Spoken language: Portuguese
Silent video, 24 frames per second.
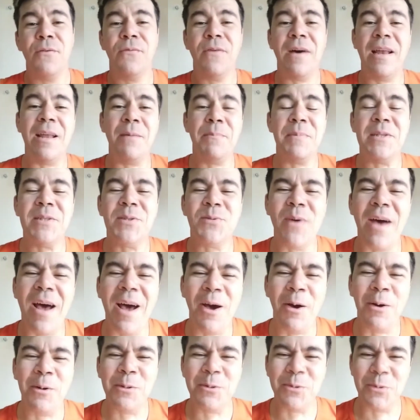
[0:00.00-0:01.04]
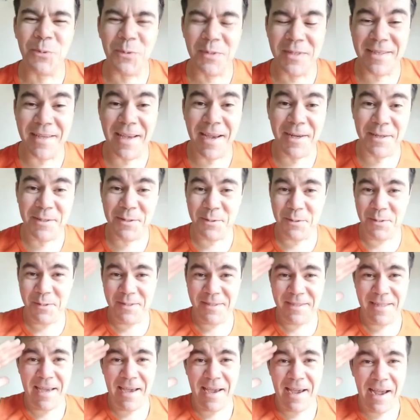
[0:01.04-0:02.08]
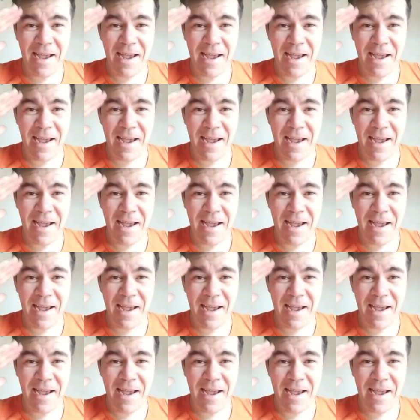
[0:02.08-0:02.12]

Fala pessoal, tudo certo? Na